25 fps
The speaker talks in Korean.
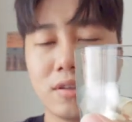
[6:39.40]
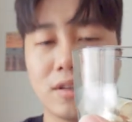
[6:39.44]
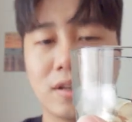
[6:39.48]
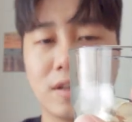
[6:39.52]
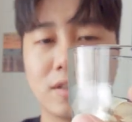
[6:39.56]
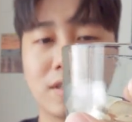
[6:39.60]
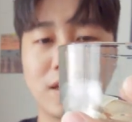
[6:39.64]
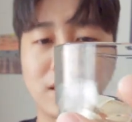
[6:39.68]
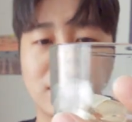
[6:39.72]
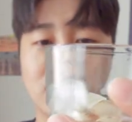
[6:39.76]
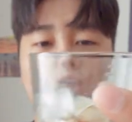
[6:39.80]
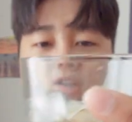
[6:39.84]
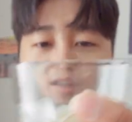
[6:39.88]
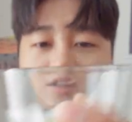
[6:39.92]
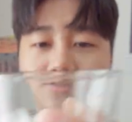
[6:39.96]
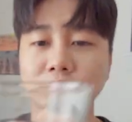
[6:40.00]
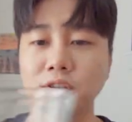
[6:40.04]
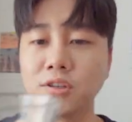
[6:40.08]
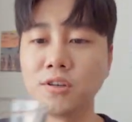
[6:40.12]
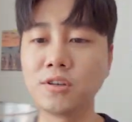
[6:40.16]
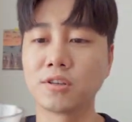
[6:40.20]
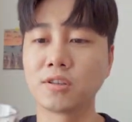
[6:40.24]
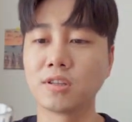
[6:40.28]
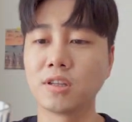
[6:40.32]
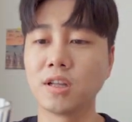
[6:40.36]
네, 잘
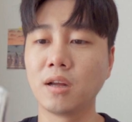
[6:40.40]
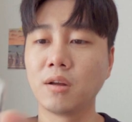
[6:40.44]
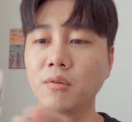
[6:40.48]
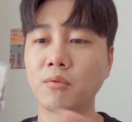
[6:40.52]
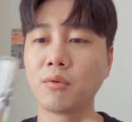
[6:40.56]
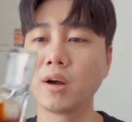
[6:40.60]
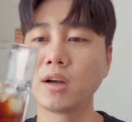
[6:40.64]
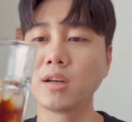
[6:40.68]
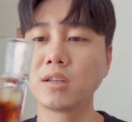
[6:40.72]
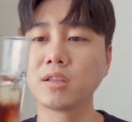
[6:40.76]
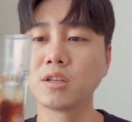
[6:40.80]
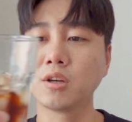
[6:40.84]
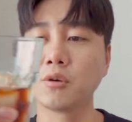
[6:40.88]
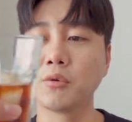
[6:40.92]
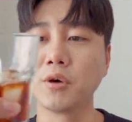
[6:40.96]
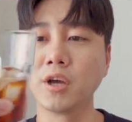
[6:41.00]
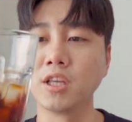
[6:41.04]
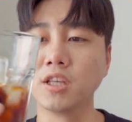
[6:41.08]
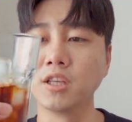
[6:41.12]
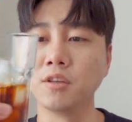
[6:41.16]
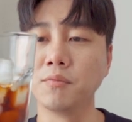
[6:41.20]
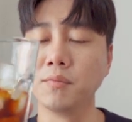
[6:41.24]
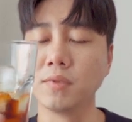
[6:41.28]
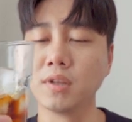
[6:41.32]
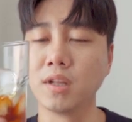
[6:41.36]
따랐어요. 그 다음에 화이트
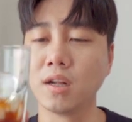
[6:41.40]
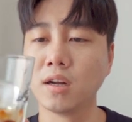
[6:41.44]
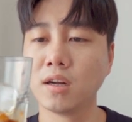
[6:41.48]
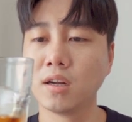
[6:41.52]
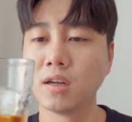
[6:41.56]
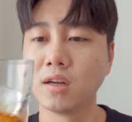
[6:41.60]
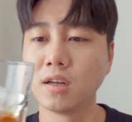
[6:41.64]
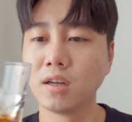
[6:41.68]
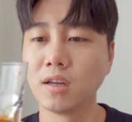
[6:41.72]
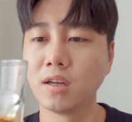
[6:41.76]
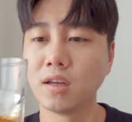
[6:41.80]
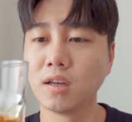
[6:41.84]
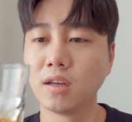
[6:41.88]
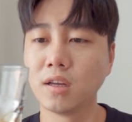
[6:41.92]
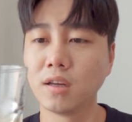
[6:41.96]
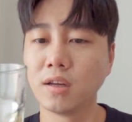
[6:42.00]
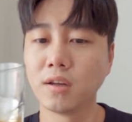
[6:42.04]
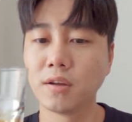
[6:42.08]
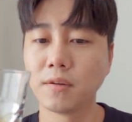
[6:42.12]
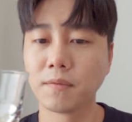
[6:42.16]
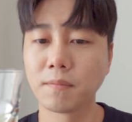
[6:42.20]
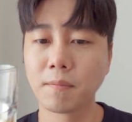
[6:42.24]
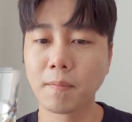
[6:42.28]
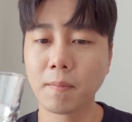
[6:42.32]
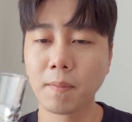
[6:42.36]
와인입니다.
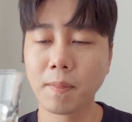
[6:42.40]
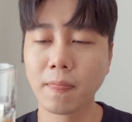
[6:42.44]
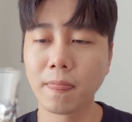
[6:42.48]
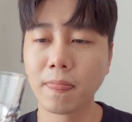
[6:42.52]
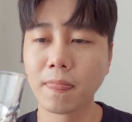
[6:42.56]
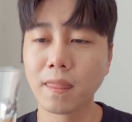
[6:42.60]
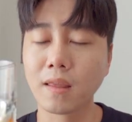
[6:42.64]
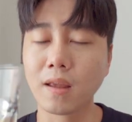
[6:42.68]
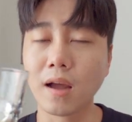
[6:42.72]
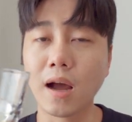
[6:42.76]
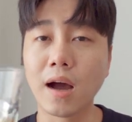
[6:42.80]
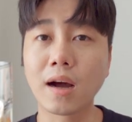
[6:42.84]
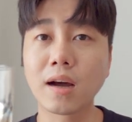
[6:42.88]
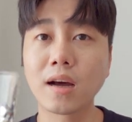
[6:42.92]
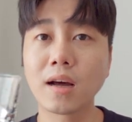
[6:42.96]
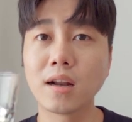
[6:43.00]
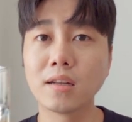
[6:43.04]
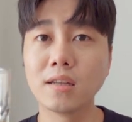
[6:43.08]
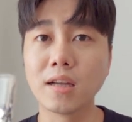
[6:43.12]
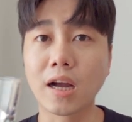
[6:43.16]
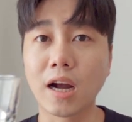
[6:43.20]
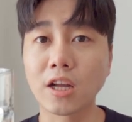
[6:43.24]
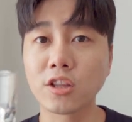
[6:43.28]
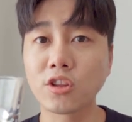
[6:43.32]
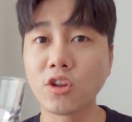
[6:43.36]

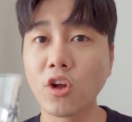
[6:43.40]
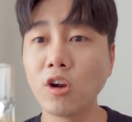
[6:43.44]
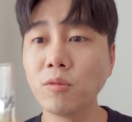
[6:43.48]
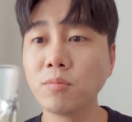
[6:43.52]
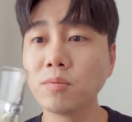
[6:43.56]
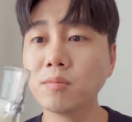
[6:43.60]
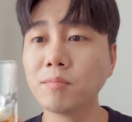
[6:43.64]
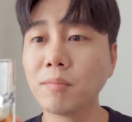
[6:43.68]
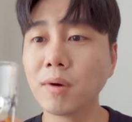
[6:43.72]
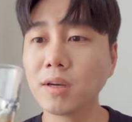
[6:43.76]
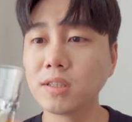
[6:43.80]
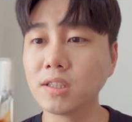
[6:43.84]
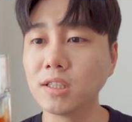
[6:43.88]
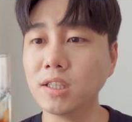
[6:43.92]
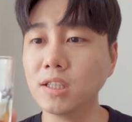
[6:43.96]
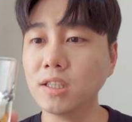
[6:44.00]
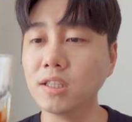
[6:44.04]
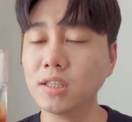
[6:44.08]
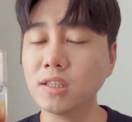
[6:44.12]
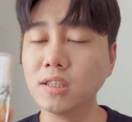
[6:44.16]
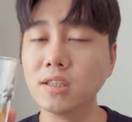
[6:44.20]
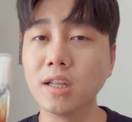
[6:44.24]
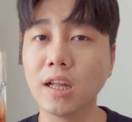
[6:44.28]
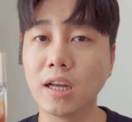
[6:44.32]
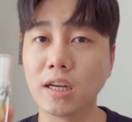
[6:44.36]
아까는 약간 떫은 맛이
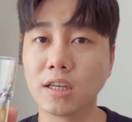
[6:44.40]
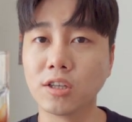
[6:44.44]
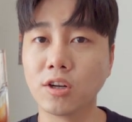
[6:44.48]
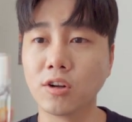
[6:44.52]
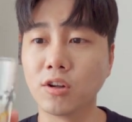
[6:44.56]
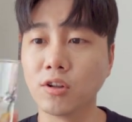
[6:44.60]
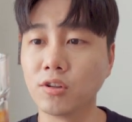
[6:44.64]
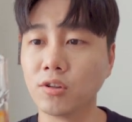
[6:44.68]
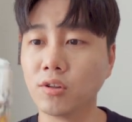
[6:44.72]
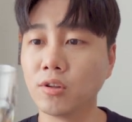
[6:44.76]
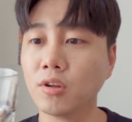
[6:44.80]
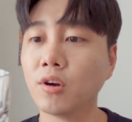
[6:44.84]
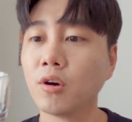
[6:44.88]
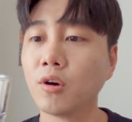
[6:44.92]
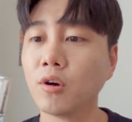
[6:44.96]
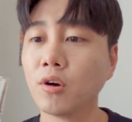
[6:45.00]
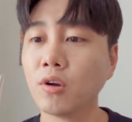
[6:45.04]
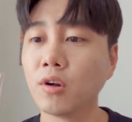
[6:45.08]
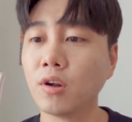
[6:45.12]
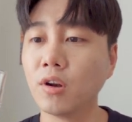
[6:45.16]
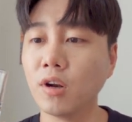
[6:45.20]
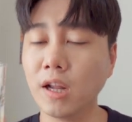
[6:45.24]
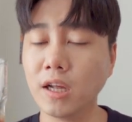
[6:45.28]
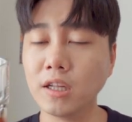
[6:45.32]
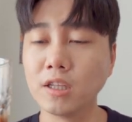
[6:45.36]
있는 네, 그런
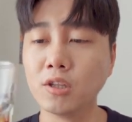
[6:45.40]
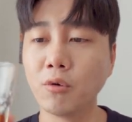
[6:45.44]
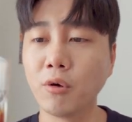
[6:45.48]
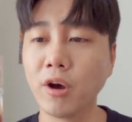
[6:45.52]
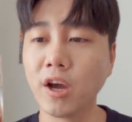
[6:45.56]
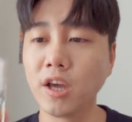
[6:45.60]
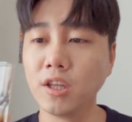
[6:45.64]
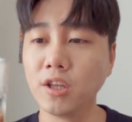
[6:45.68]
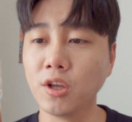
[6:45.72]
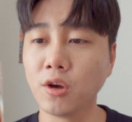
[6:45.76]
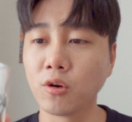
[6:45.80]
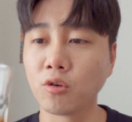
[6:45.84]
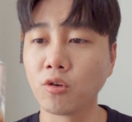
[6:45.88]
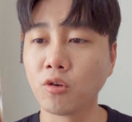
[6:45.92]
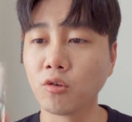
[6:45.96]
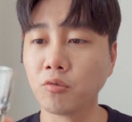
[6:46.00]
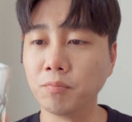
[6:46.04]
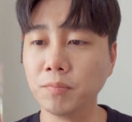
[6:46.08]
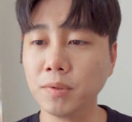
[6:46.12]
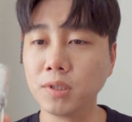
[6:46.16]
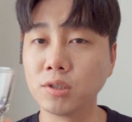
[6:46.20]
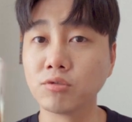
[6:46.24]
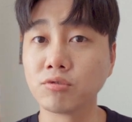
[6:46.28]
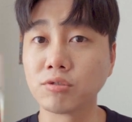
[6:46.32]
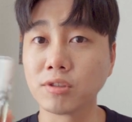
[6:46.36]
레드 와인이었고
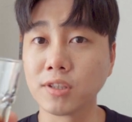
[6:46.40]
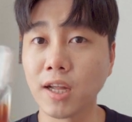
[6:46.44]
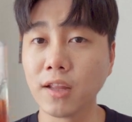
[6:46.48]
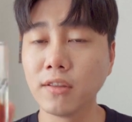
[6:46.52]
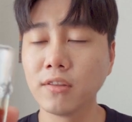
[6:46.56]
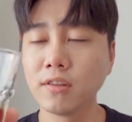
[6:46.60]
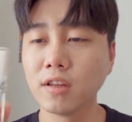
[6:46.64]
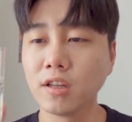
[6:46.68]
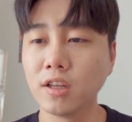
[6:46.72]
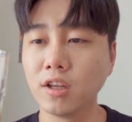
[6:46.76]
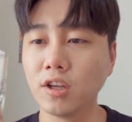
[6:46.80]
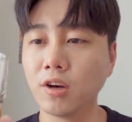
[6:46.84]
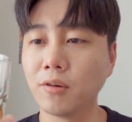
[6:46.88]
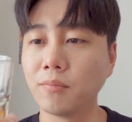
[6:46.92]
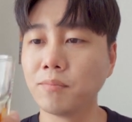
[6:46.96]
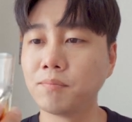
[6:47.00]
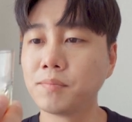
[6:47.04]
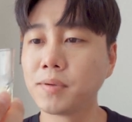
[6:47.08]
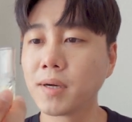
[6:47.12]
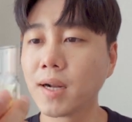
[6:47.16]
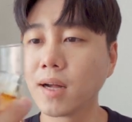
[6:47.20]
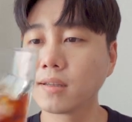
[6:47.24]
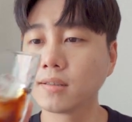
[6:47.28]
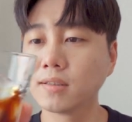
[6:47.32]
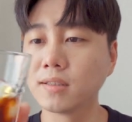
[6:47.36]
미국산 이건
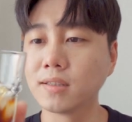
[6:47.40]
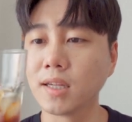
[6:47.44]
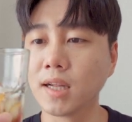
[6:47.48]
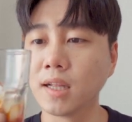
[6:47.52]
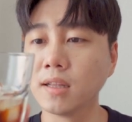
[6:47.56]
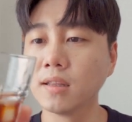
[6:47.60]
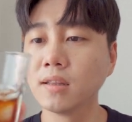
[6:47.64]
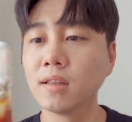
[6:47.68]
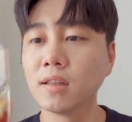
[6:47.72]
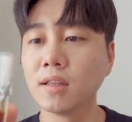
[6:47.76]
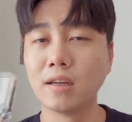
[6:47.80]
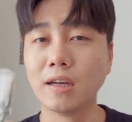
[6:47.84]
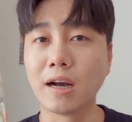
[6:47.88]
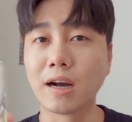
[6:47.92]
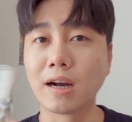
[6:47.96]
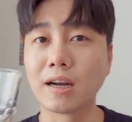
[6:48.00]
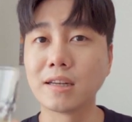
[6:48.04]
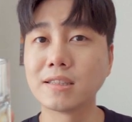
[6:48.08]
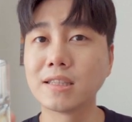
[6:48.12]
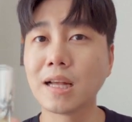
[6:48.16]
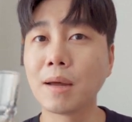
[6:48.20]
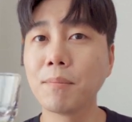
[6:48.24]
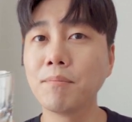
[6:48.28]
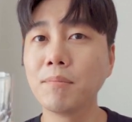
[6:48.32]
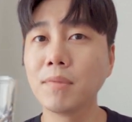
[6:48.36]
프랑스산
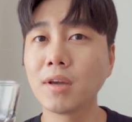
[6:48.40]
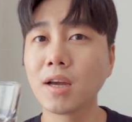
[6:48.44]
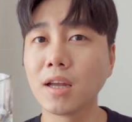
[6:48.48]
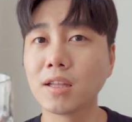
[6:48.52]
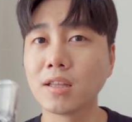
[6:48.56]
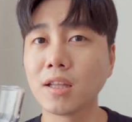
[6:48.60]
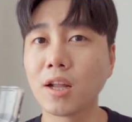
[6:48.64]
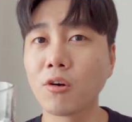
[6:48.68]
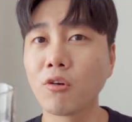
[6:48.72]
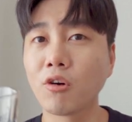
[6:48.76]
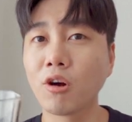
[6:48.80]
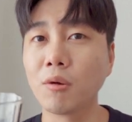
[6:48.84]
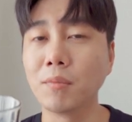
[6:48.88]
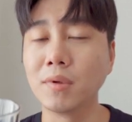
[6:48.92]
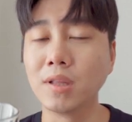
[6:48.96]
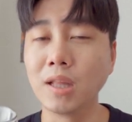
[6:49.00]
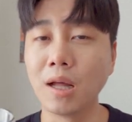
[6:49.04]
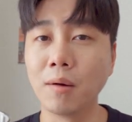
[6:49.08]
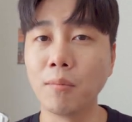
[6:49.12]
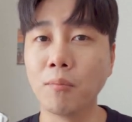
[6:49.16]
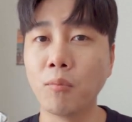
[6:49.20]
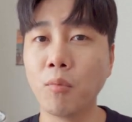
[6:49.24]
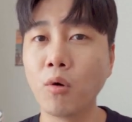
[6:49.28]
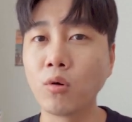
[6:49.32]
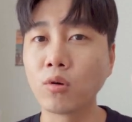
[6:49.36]
약간 산미가 있다라고
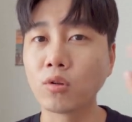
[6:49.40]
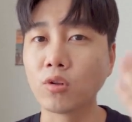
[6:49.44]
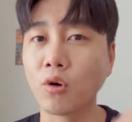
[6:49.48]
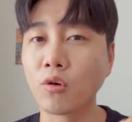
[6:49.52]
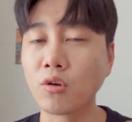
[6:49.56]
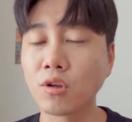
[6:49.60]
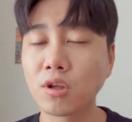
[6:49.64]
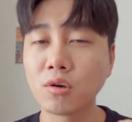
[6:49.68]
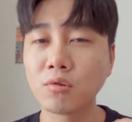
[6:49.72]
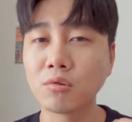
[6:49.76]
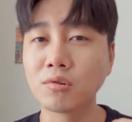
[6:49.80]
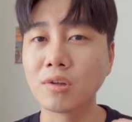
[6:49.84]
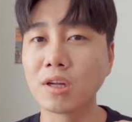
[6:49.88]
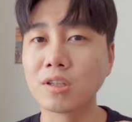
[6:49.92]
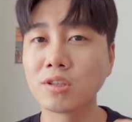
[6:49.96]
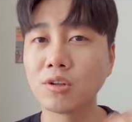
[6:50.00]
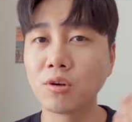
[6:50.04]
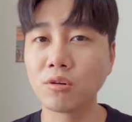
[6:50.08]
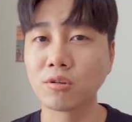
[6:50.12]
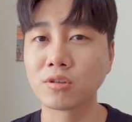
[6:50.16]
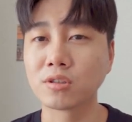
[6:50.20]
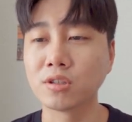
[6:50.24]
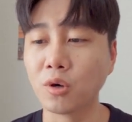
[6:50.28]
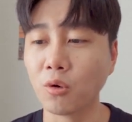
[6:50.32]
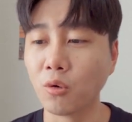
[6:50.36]
합니다 목 넘기고
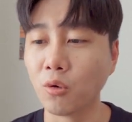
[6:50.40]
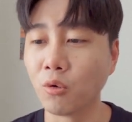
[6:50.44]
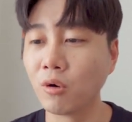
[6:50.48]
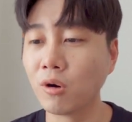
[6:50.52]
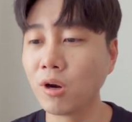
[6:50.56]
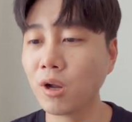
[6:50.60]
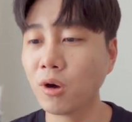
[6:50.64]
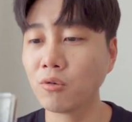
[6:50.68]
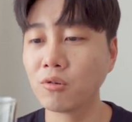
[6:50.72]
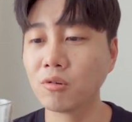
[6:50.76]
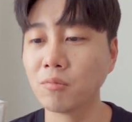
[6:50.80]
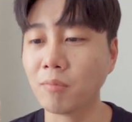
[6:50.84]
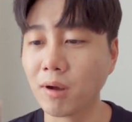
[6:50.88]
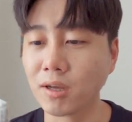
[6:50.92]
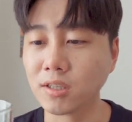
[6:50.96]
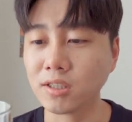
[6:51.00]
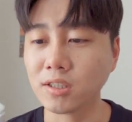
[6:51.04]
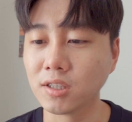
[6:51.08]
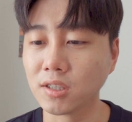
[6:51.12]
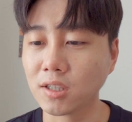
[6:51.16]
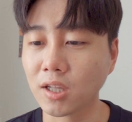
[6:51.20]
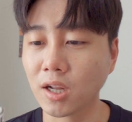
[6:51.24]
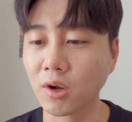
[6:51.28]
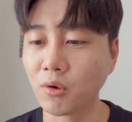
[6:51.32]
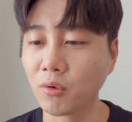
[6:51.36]
나서 그 올라오는
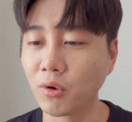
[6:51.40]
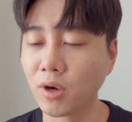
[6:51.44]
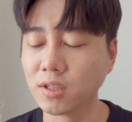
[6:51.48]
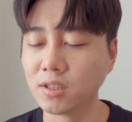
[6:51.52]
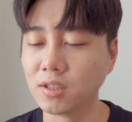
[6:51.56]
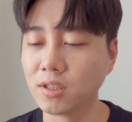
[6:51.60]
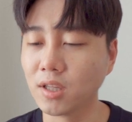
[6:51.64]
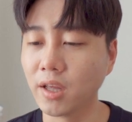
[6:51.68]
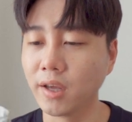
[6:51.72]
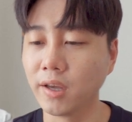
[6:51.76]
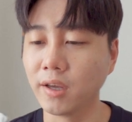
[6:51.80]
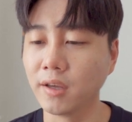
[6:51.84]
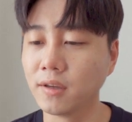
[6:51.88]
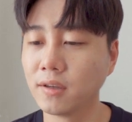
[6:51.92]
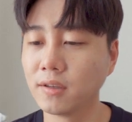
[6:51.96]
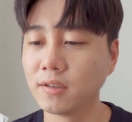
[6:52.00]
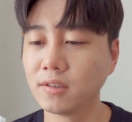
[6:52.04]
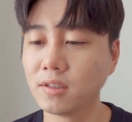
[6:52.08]
맛이 있다라고 하는데